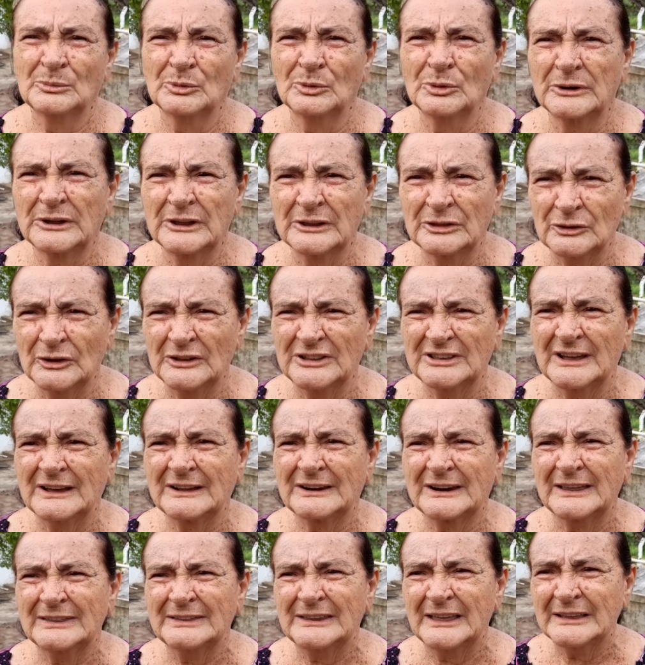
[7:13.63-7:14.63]
porque nós
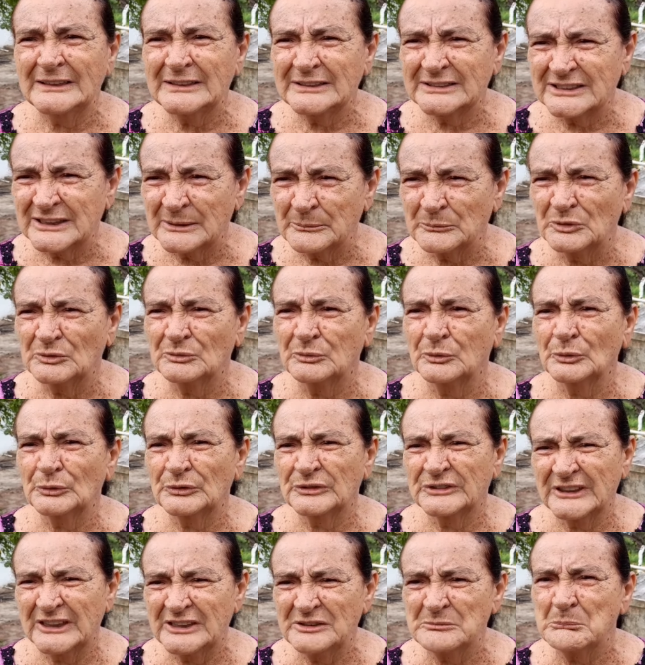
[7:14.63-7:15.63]
agradecemos
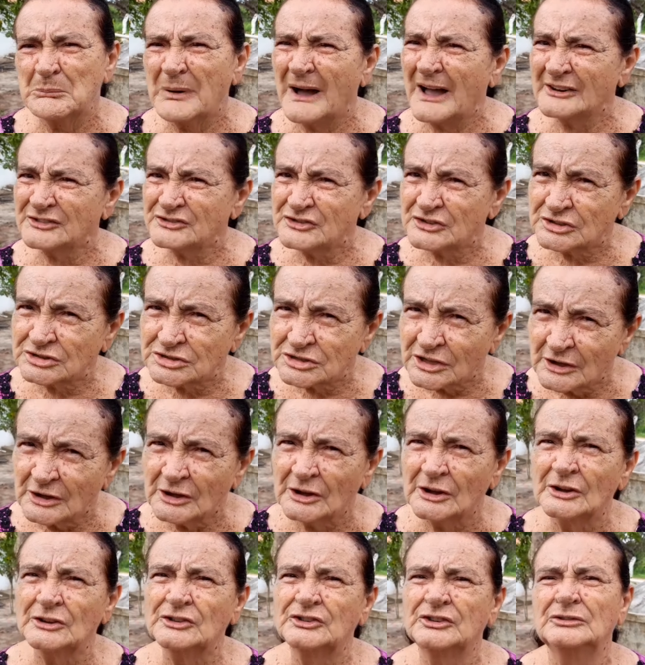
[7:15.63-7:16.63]
vocês
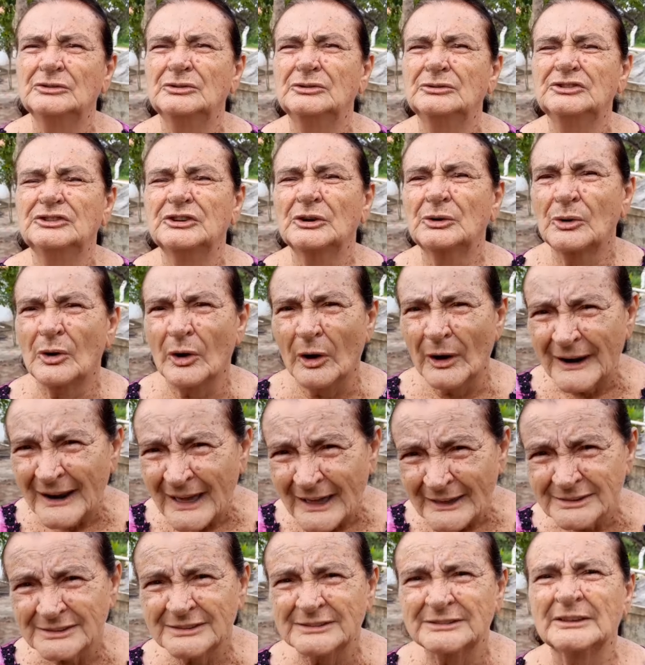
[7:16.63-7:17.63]
bastante, de
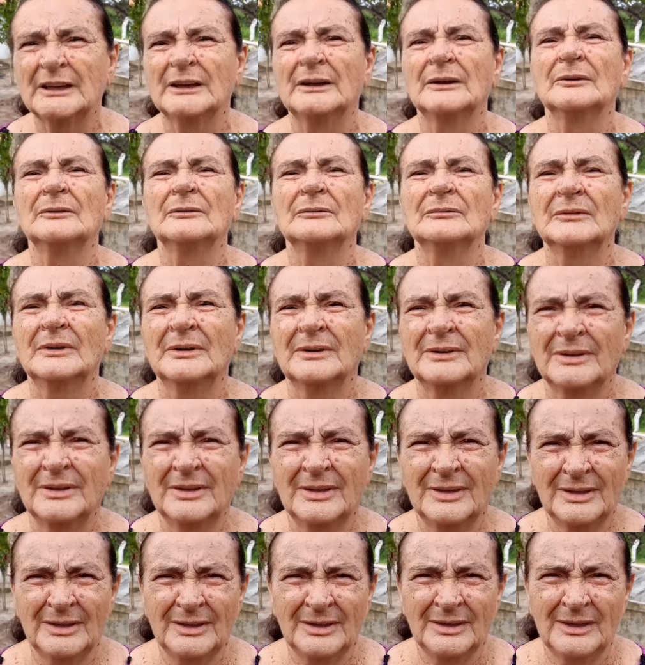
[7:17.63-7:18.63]
coração.
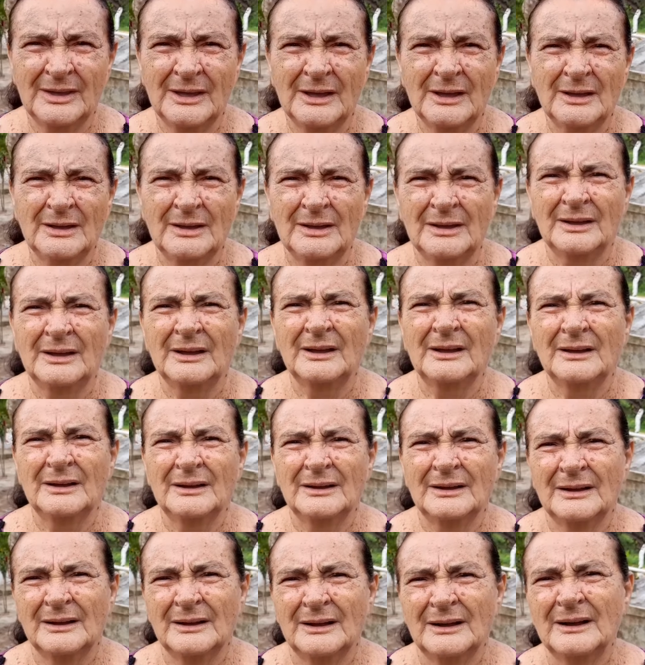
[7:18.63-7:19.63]
Vamos deixar aqui
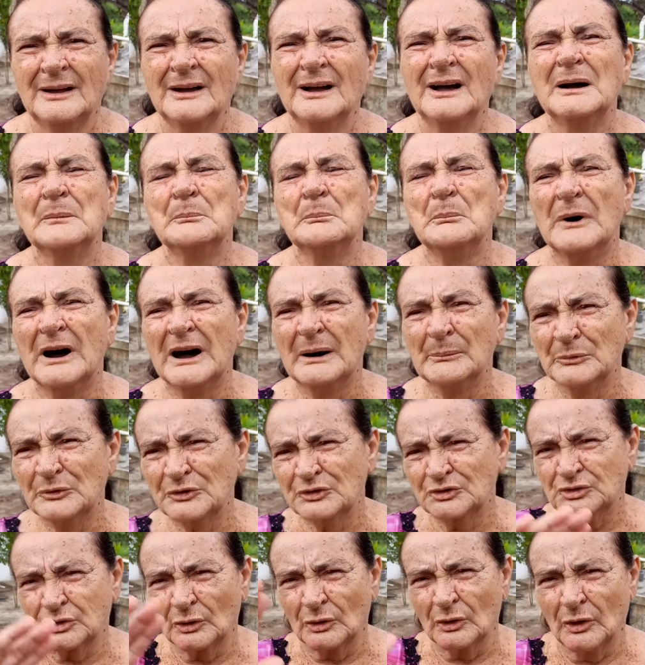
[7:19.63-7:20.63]
um, um
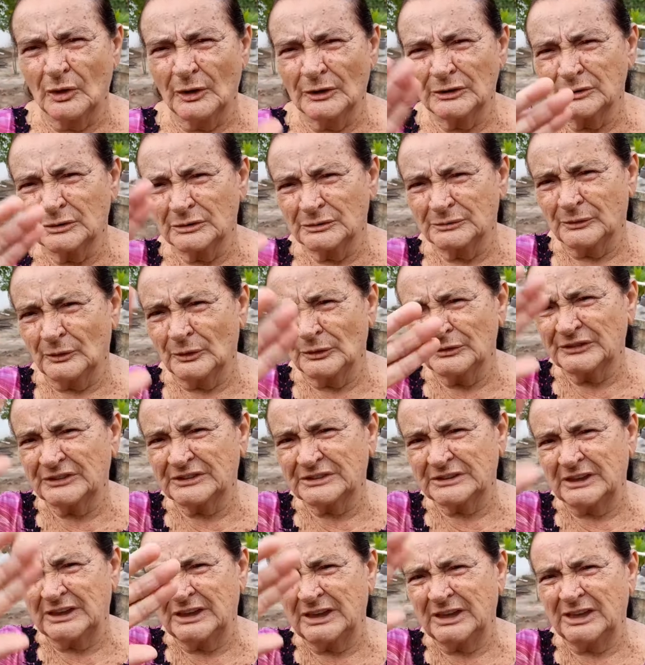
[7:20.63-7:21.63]
cheiro,
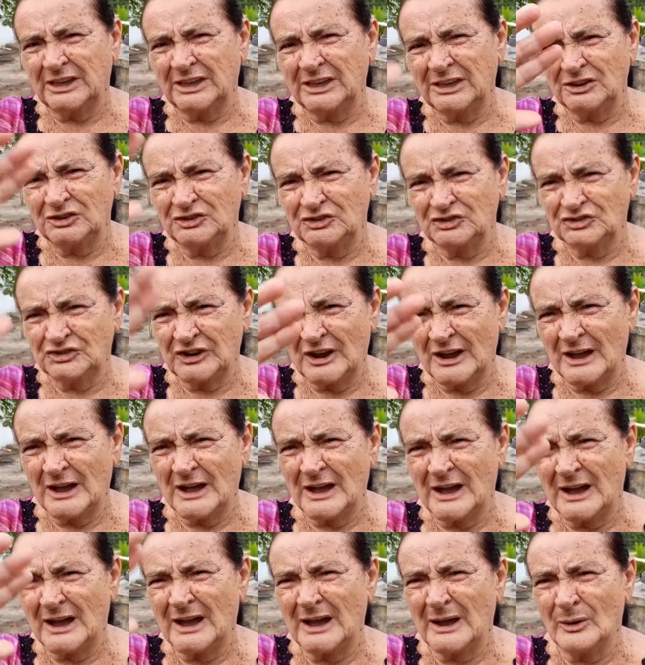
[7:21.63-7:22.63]
tchau. Vocês,
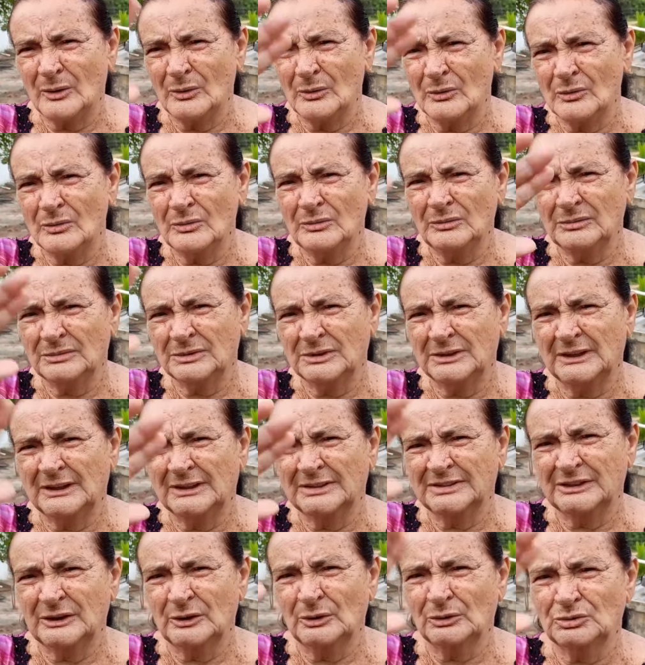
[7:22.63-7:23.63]
tchau. E até outro e
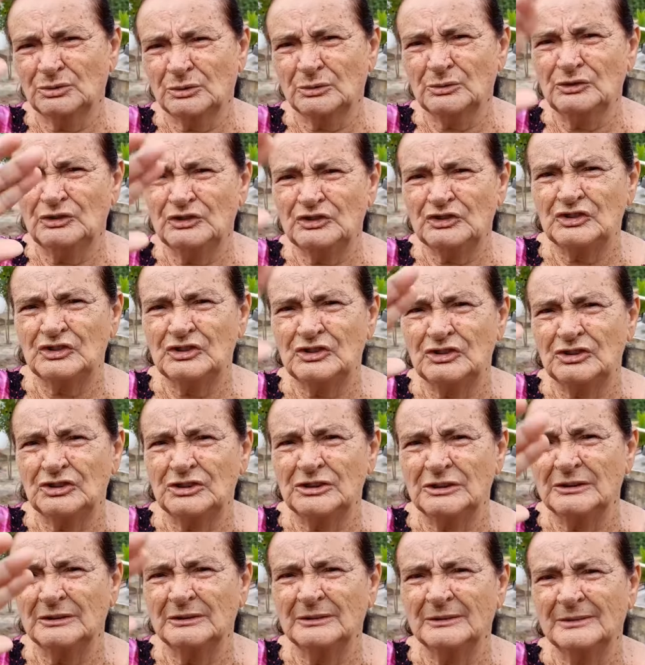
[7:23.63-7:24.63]
dia até outro com mais um
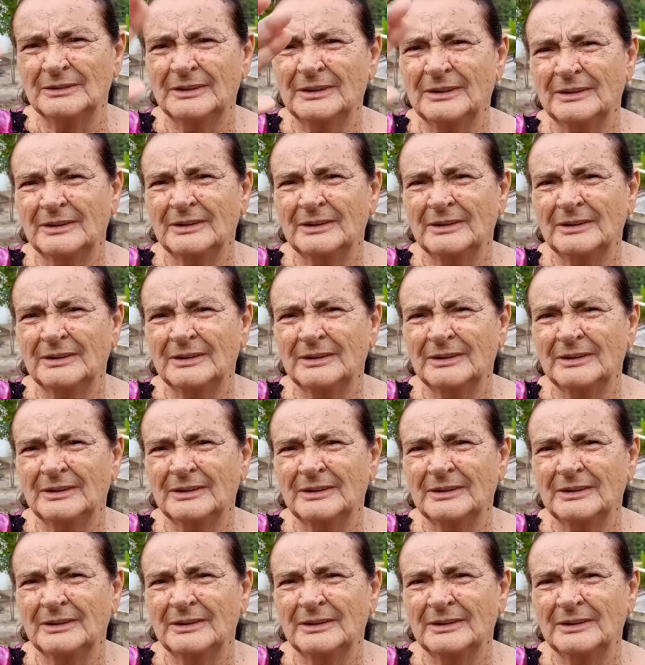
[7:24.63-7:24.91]
vídeo aqui do